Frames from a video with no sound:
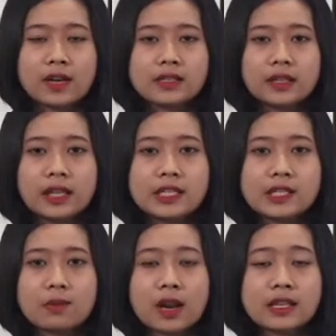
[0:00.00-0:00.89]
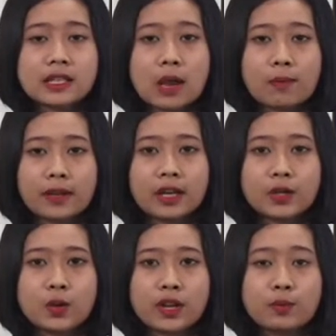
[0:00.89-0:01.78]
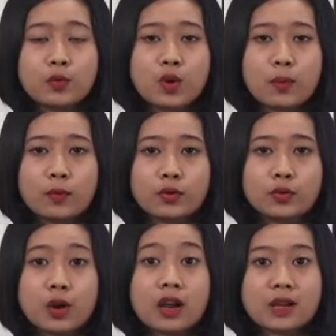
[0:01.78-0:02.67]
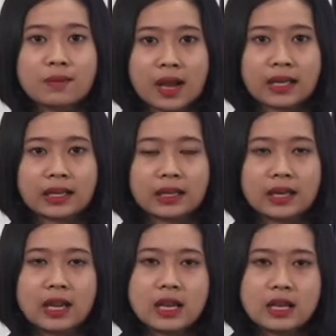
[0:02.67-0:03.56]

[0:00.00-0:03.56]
pada Senin 11 April 2022 kemarin.